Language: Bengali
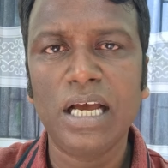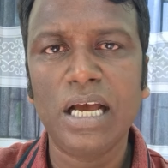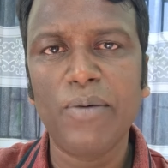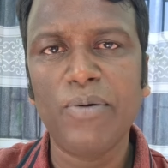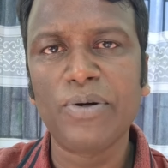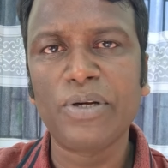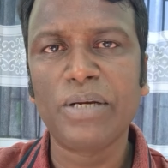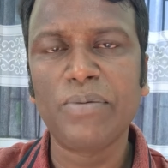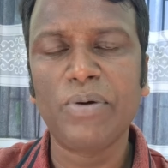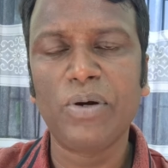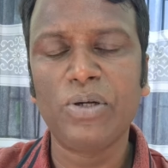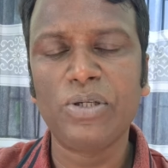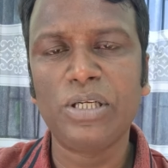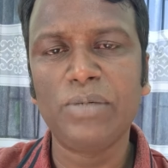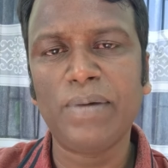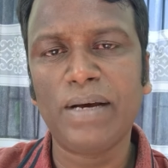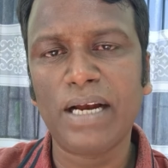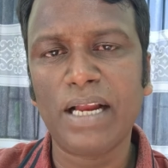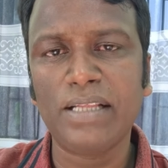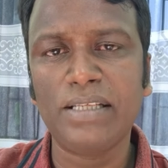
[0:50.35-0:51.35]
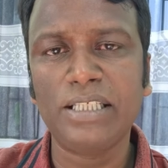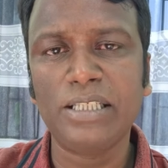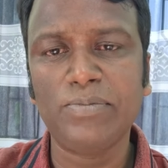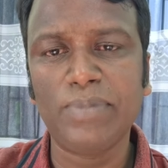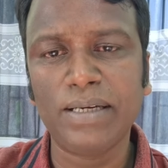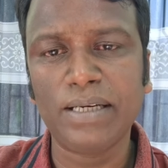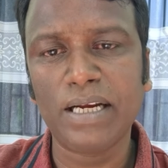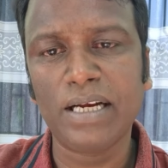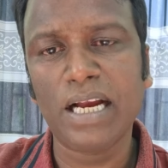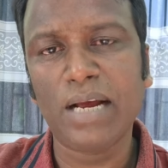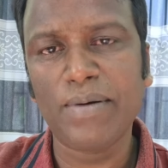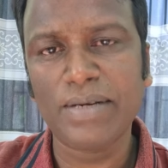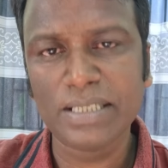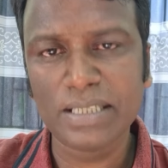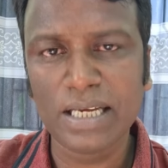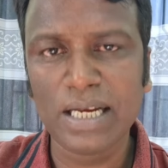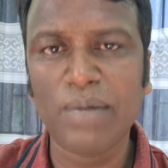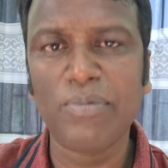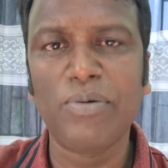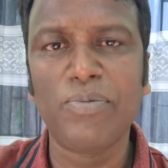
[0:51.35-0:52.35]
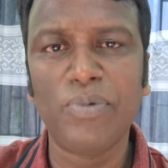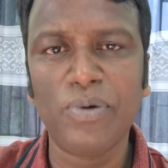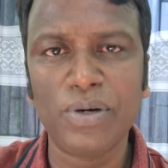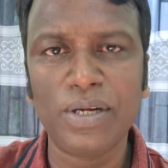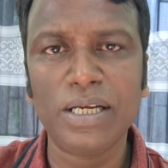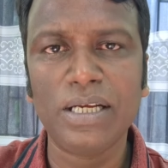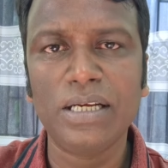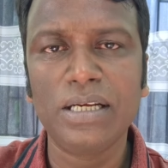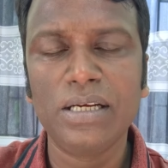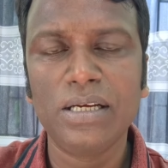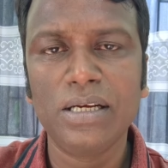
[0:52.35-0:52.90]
এমনকি বলো যে বাংলাদেশি ভাইটা নামাজ কালামা পড়ে